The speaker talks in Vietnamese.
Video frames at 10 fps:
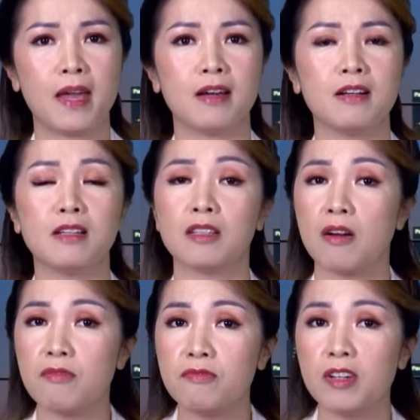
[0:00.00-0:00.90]
mẽ hơn,
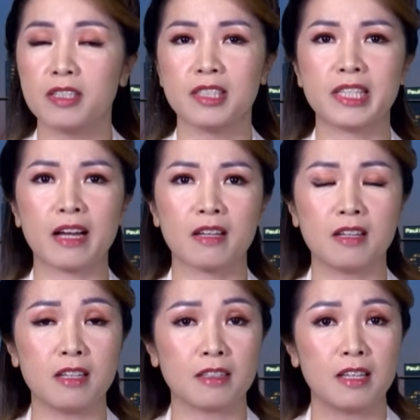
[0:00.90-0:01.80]
vững chắc
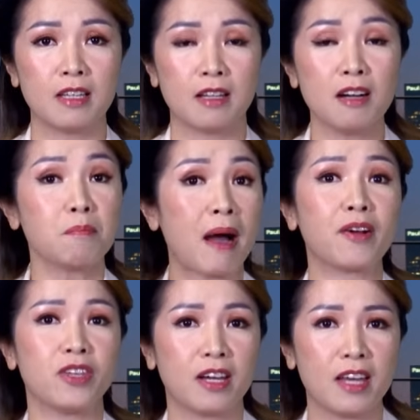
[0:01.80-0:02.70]
hơn, hơn bao
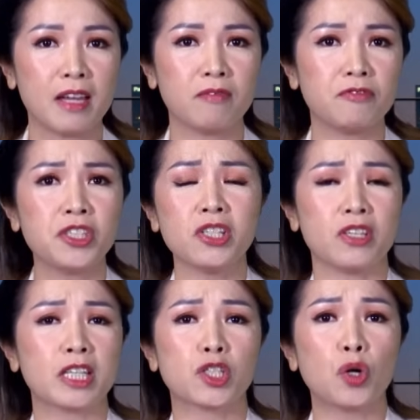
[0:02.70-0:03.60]
giờ hết trước
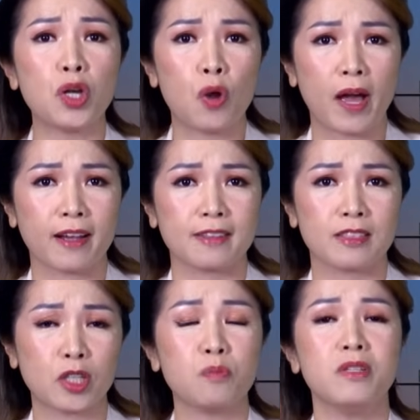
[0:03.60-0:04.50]
những cái rối loạn
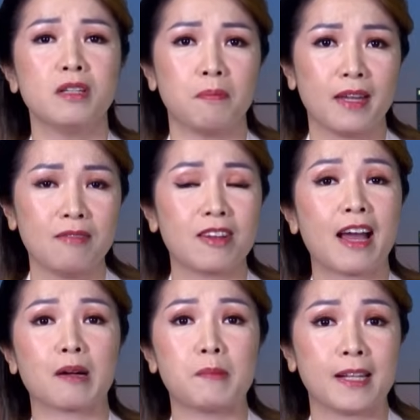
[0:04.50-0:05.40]
trong nước Mỹ và
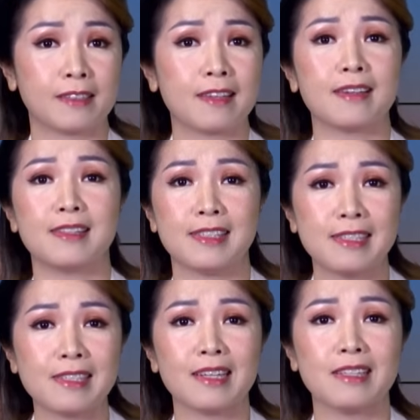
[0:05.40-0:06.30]
đặc biệt là tình hình
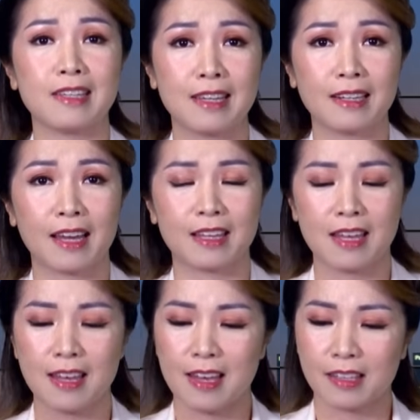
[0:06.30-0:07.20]
chính trị như hiện nay.
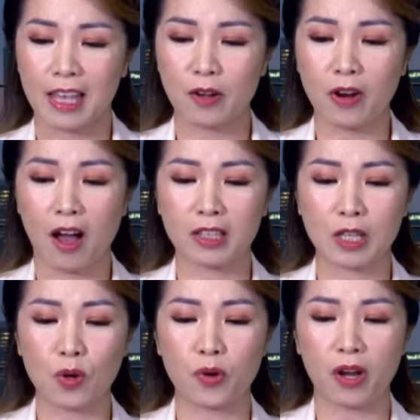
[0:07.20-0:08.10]
Theo đó thì
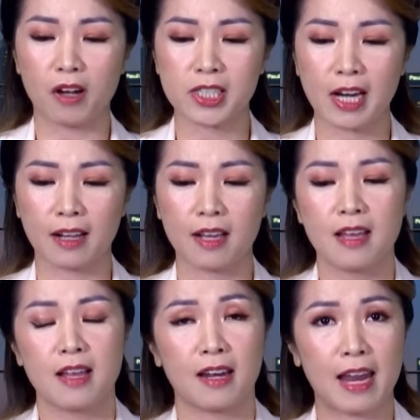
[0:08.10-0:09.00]
cô nói rằng
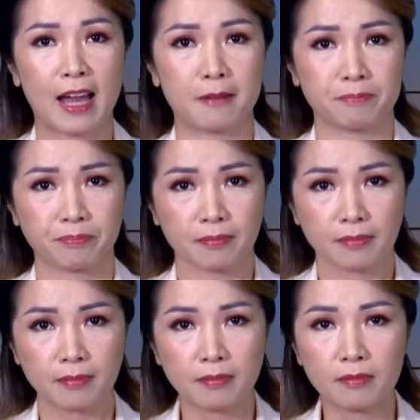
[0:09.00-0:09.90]
là
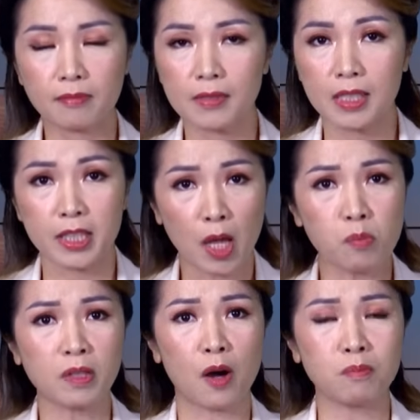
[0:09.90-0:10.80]

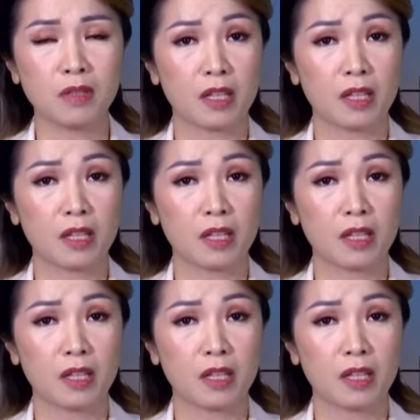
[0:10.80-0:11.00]
tổng thống